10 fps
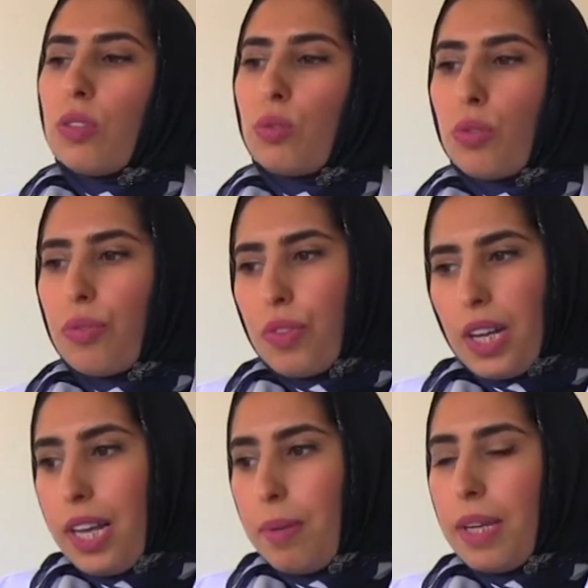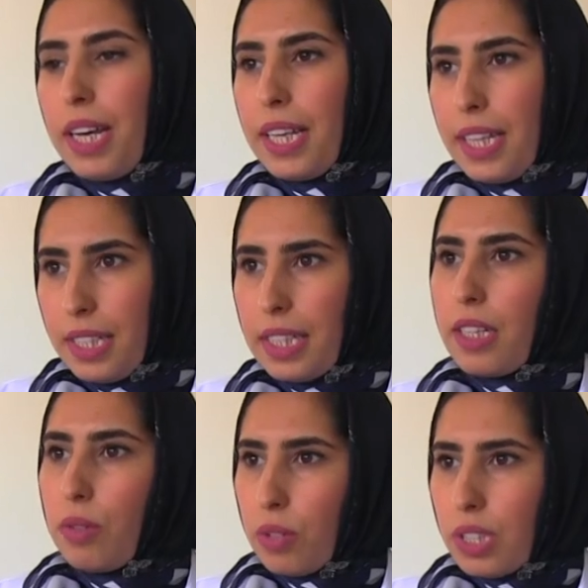دونك في غالب الاحيان
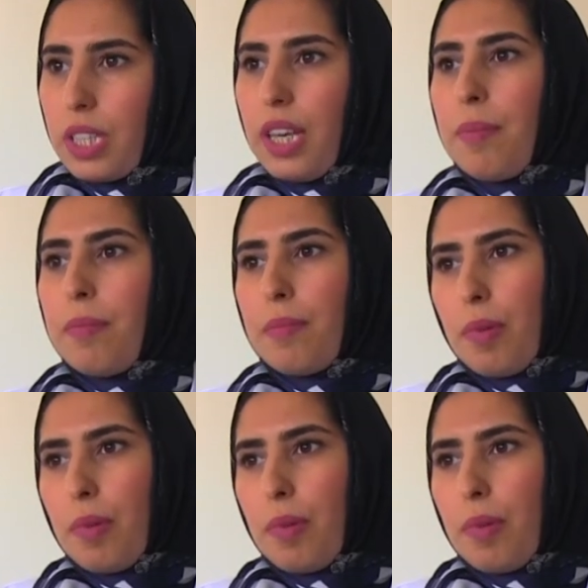كيكون صيام